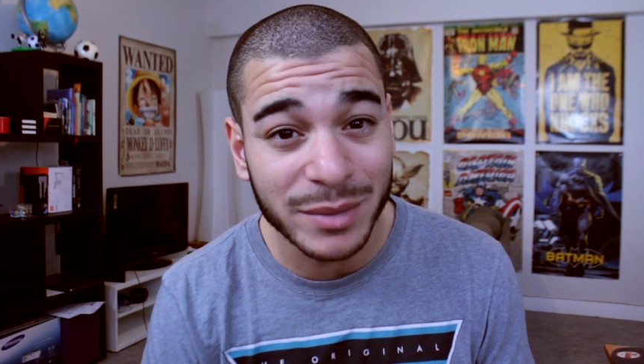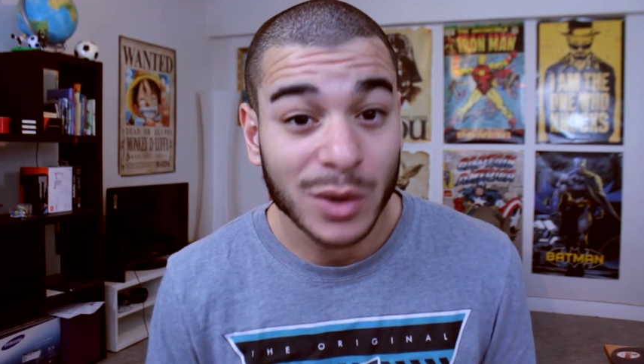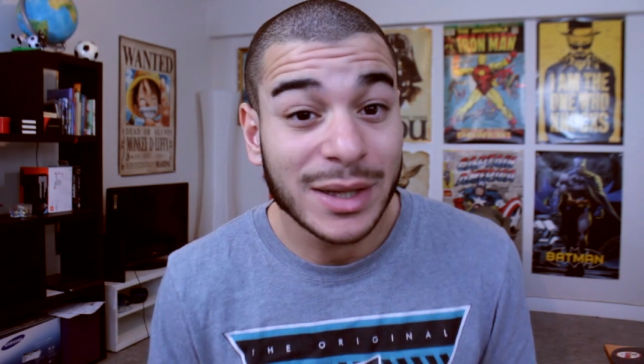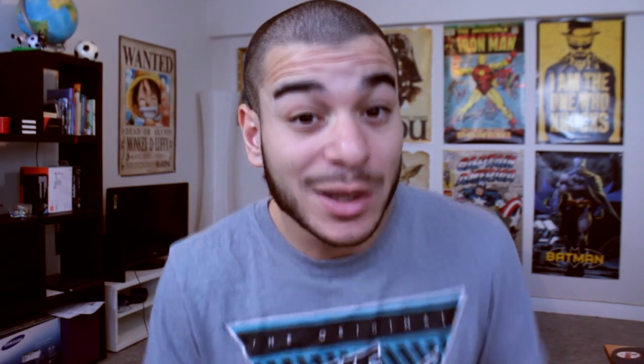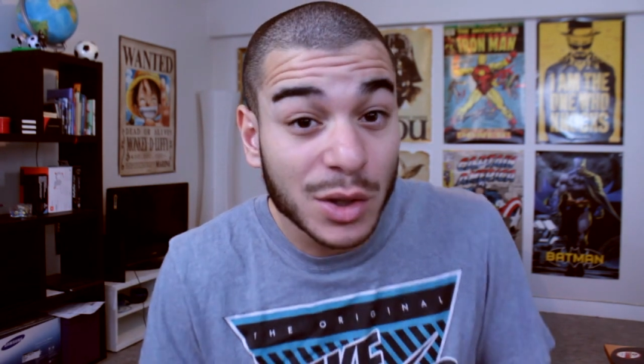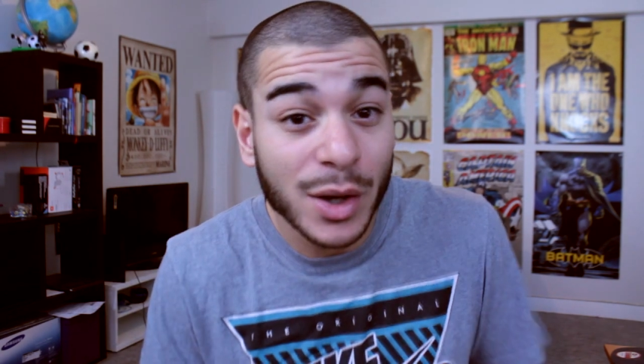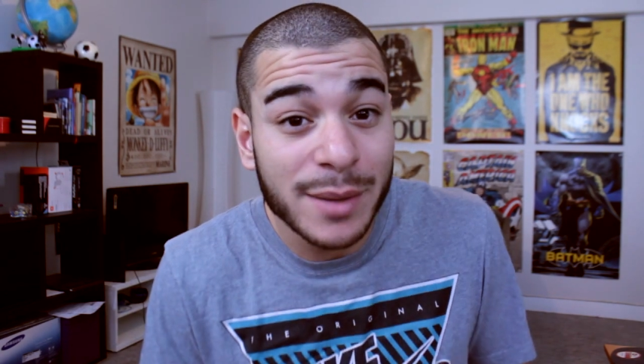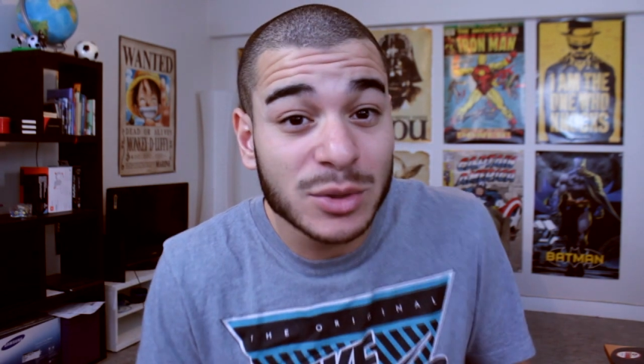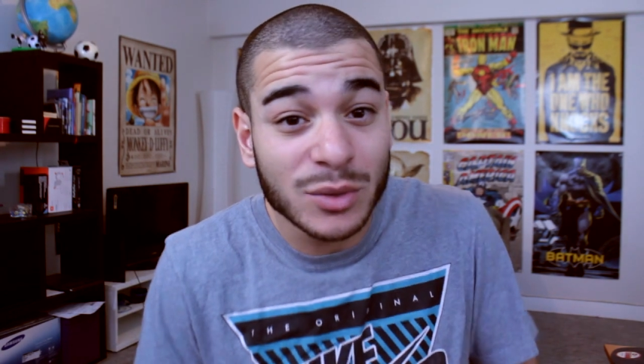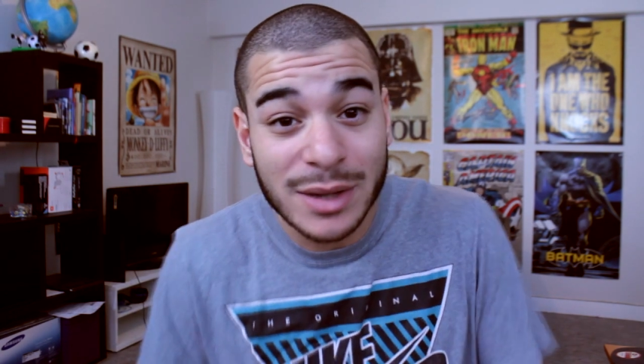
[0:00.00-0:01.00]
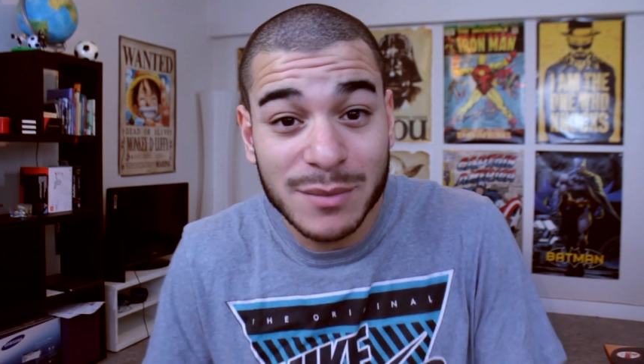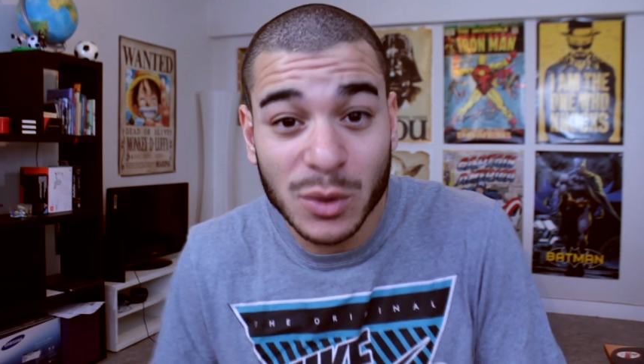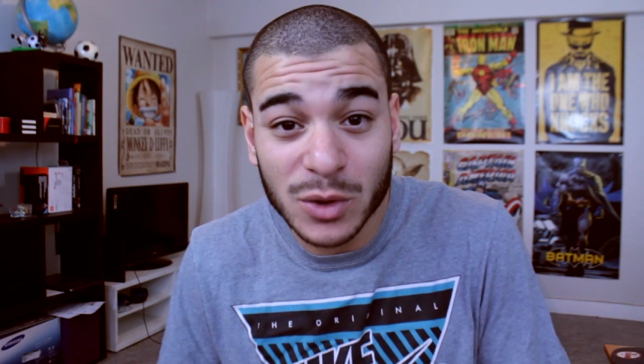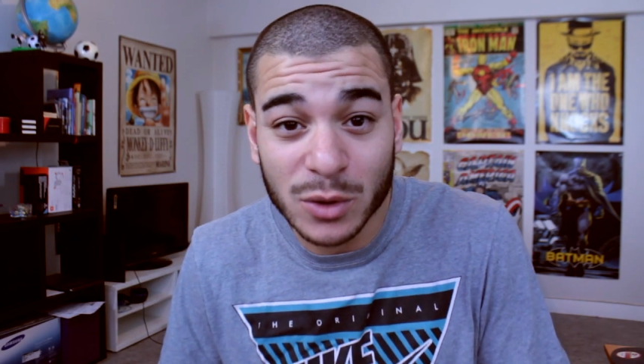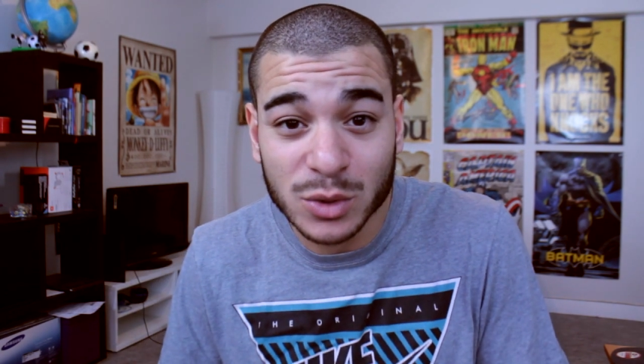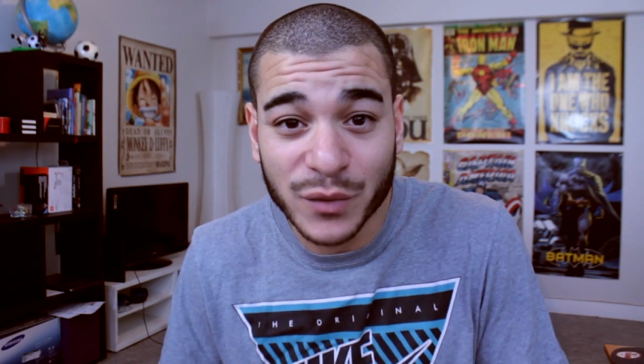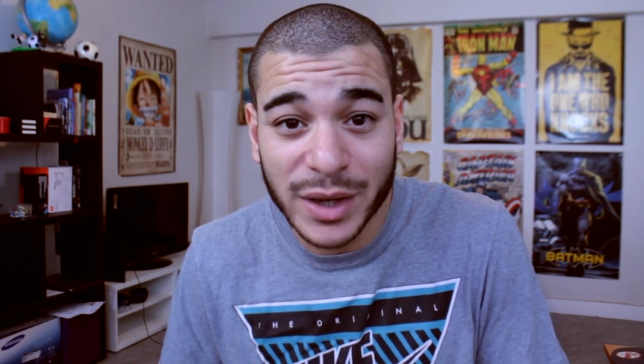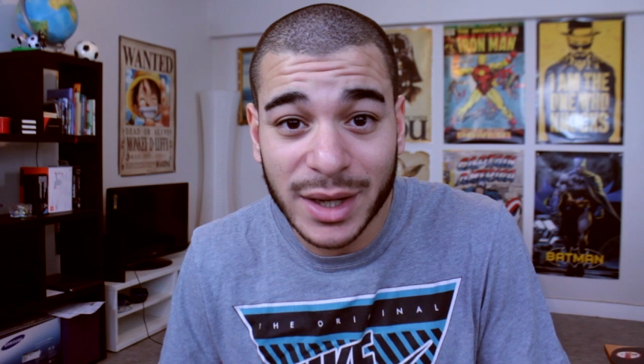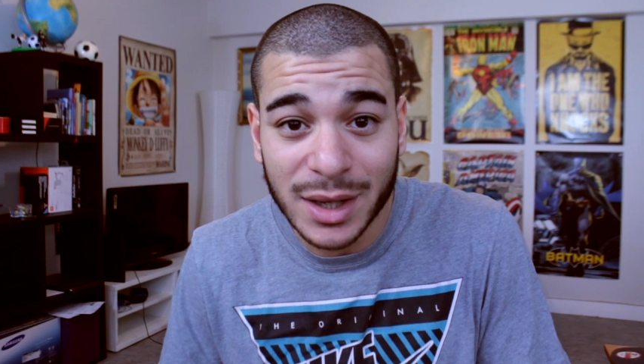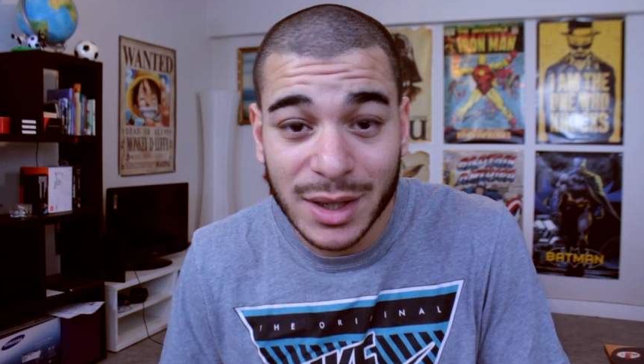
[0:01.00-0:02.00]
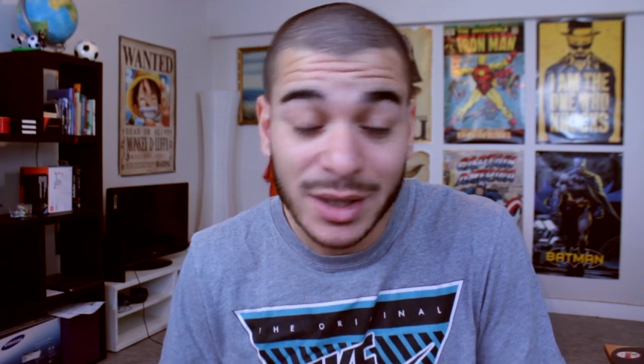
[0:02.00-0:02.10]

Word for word: Quand un cœur aime son ami autant que son frère,